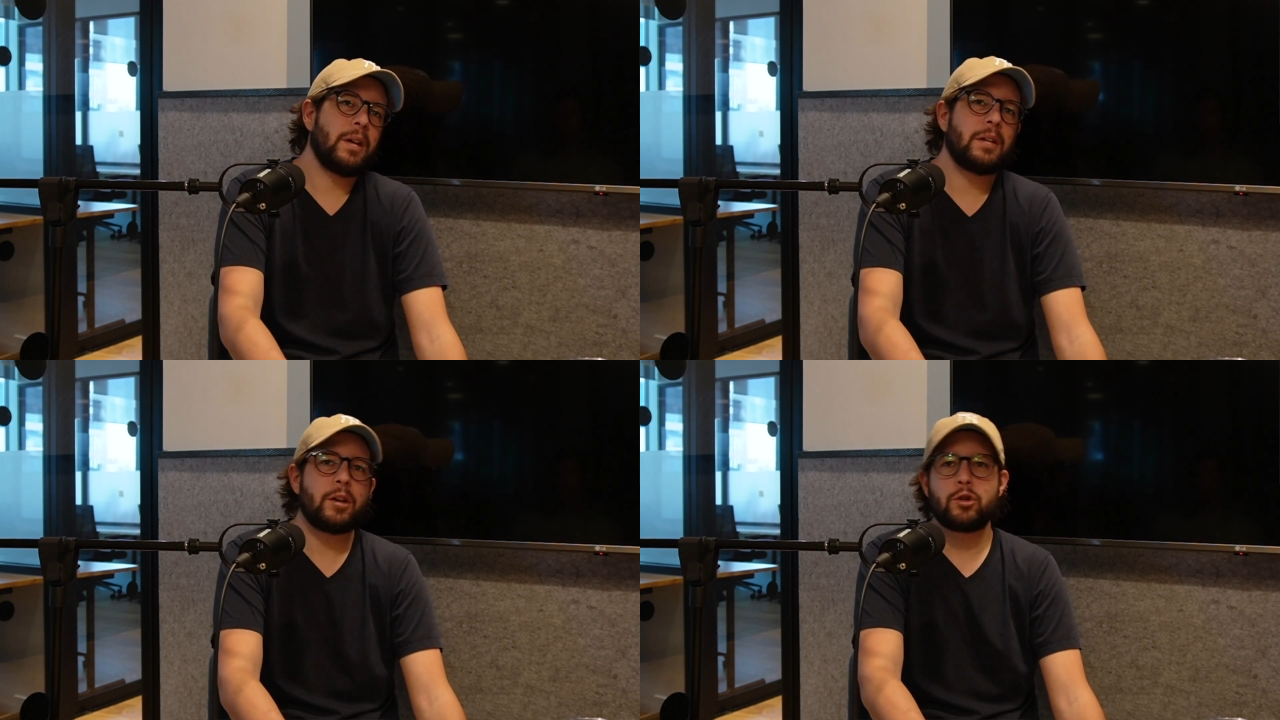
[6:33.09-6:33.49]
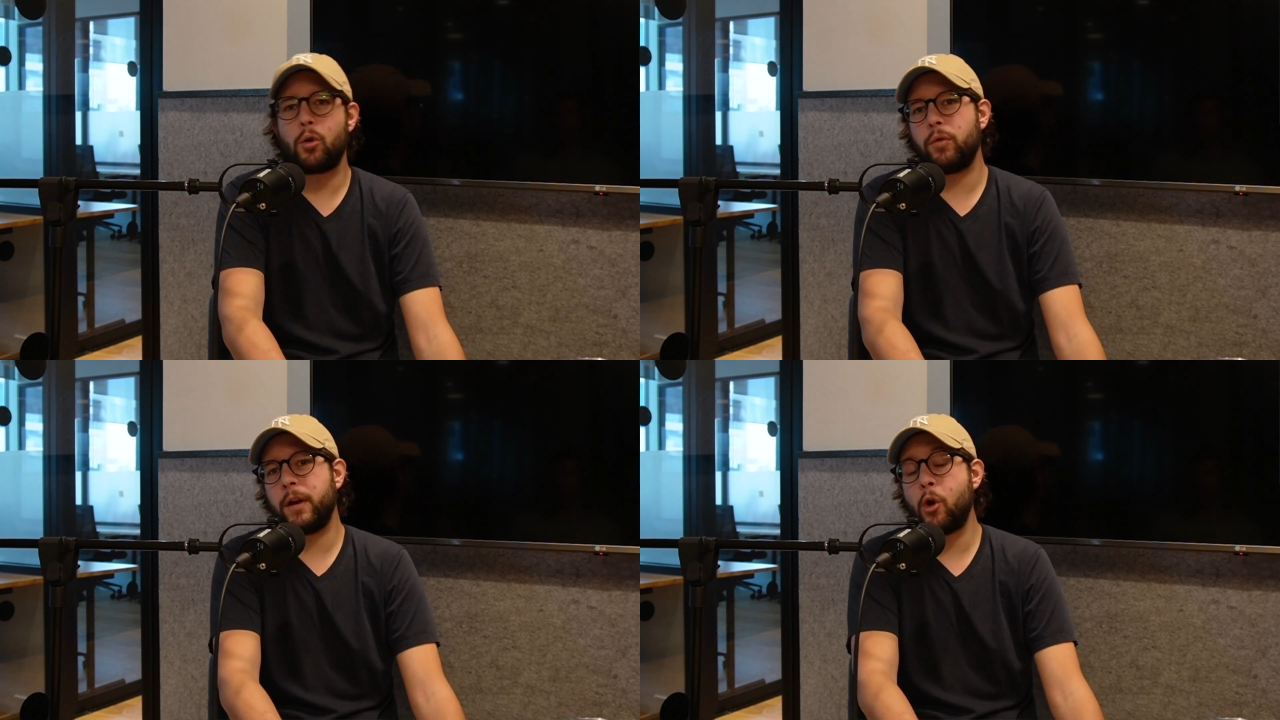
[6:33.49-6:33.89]
ese
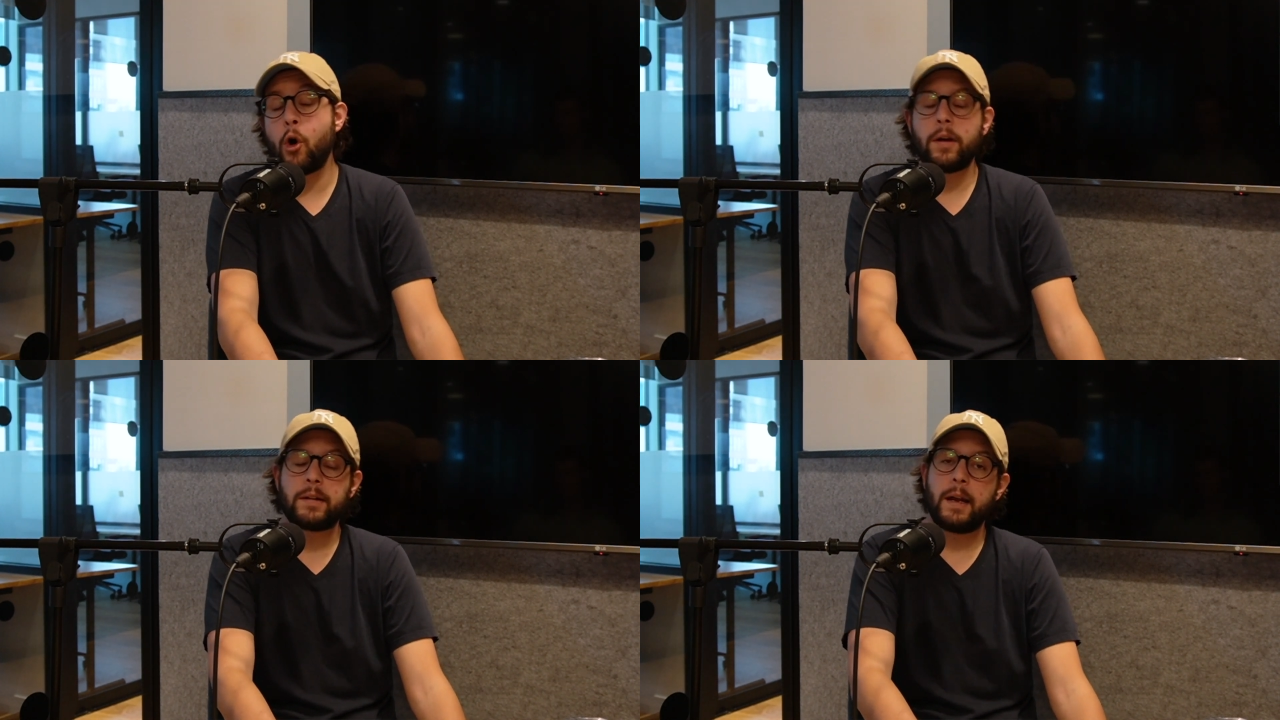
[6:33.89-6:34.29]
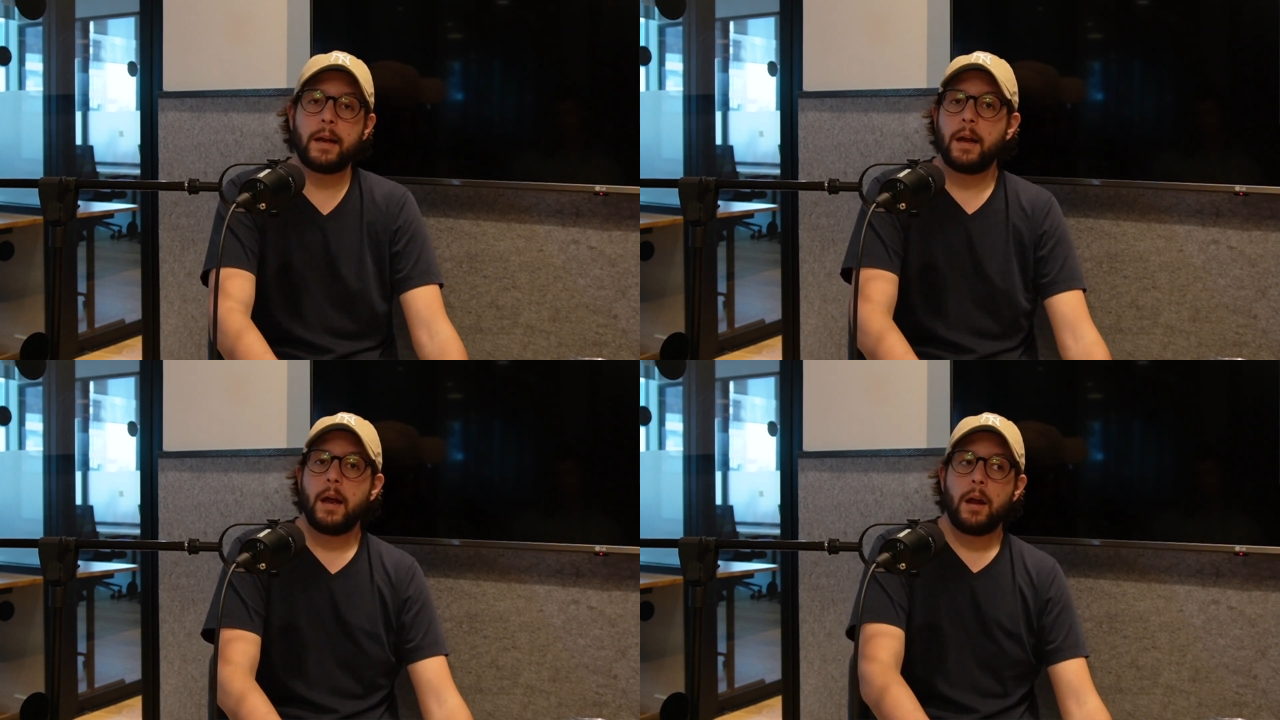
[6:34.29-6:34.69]
show de no, es
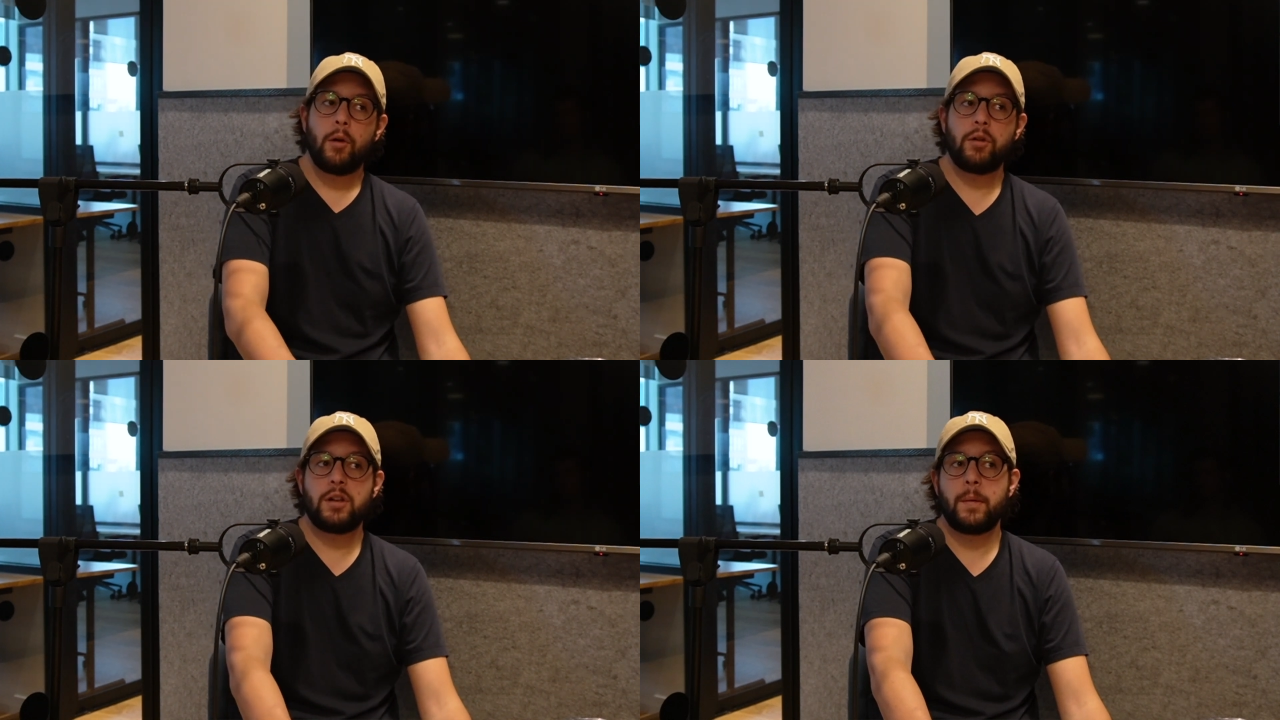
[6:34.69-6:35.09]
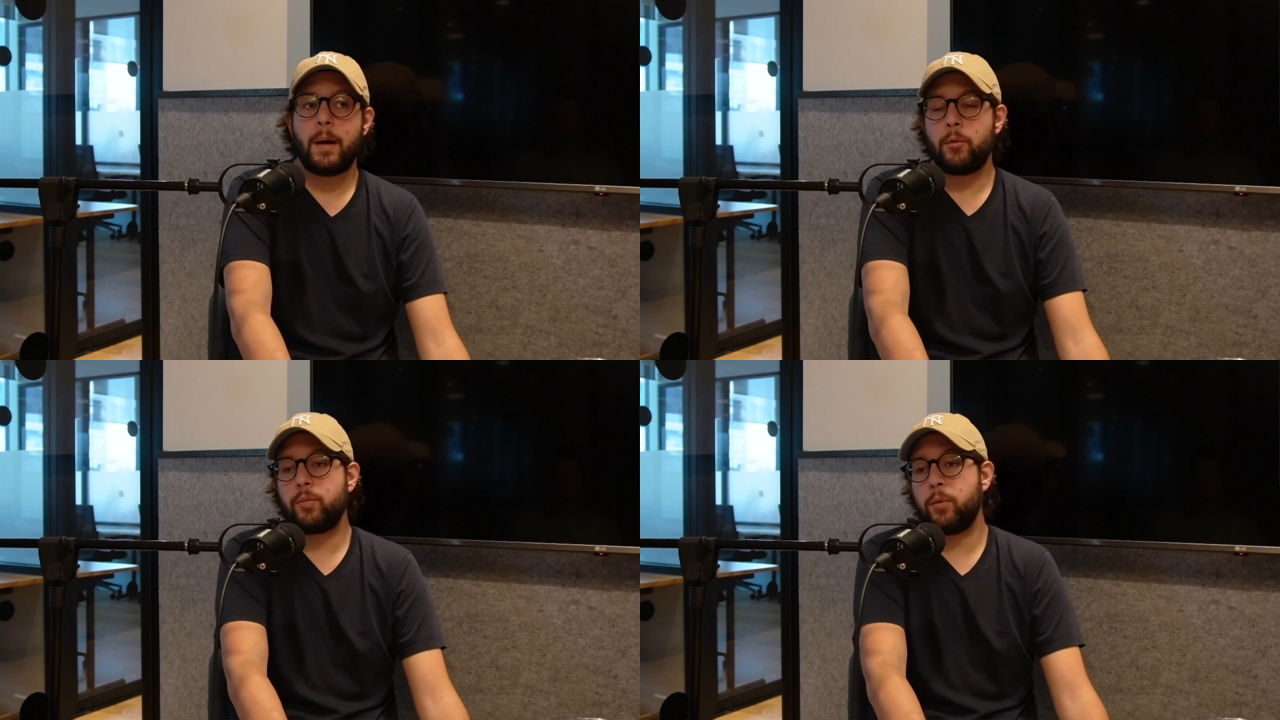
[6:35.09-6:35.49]
que los
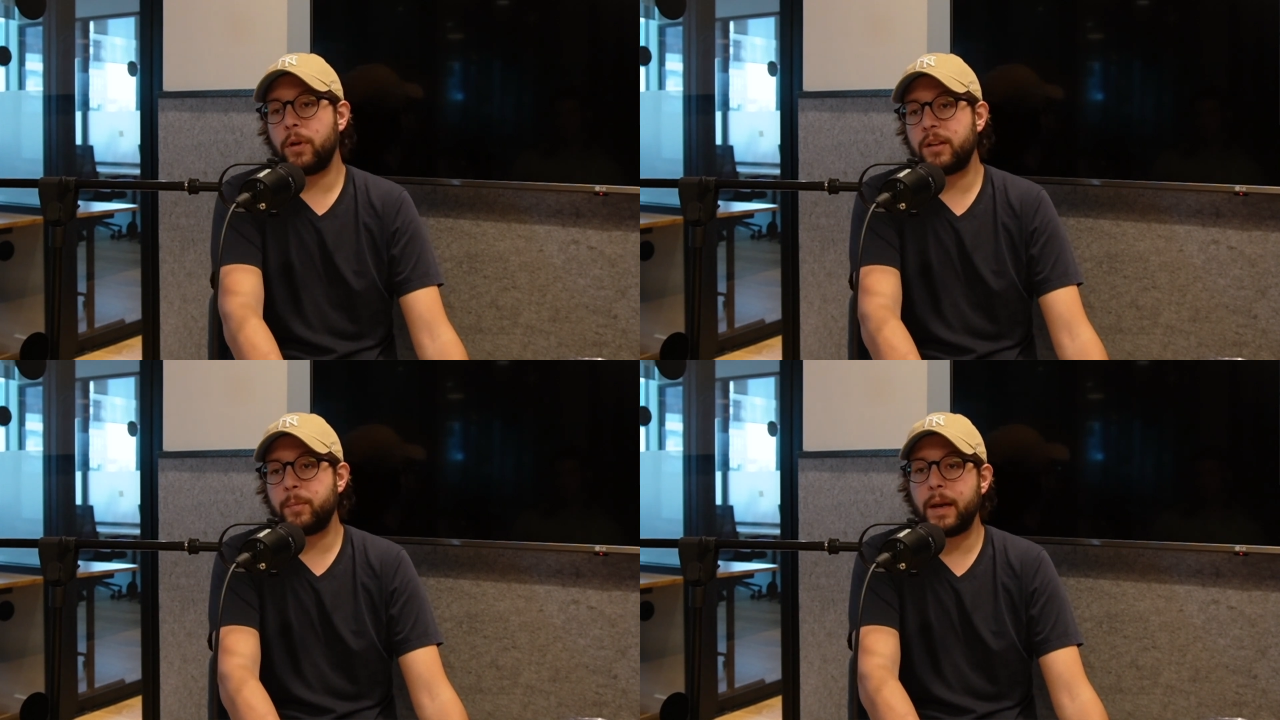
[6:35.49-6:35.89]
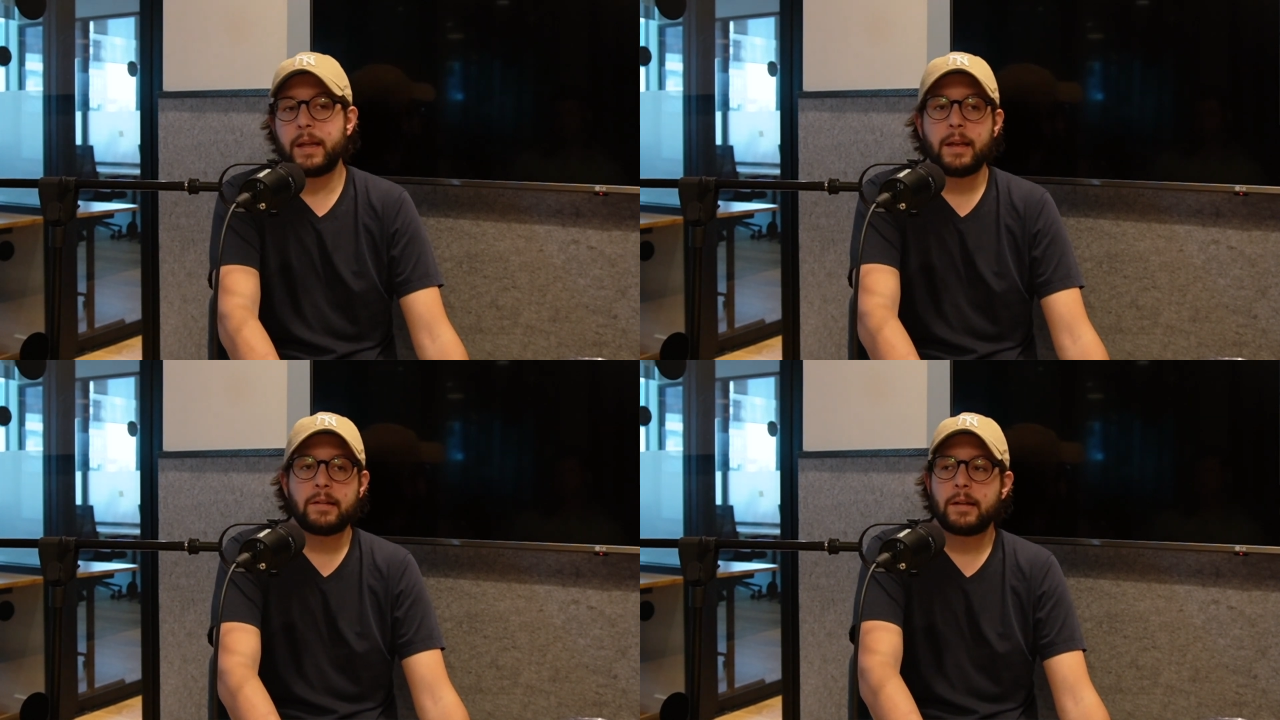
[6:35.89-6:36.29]
llevamos por
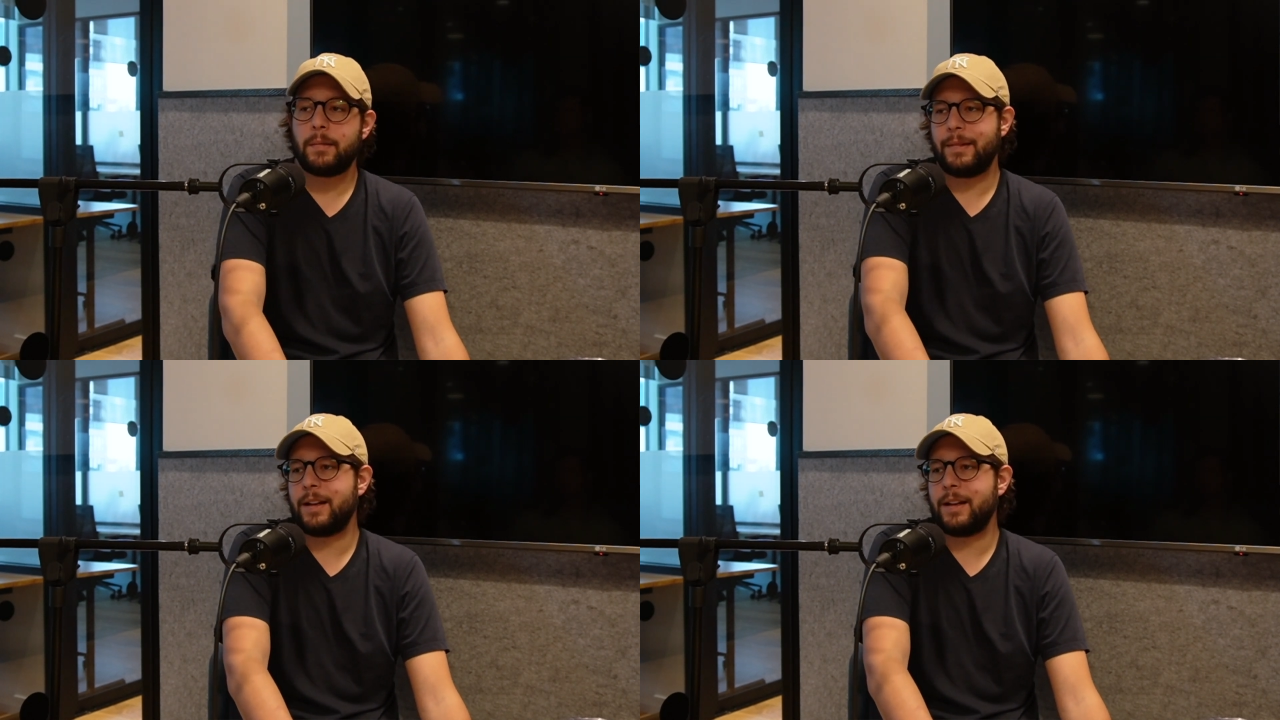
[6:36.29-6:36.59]
experiencia.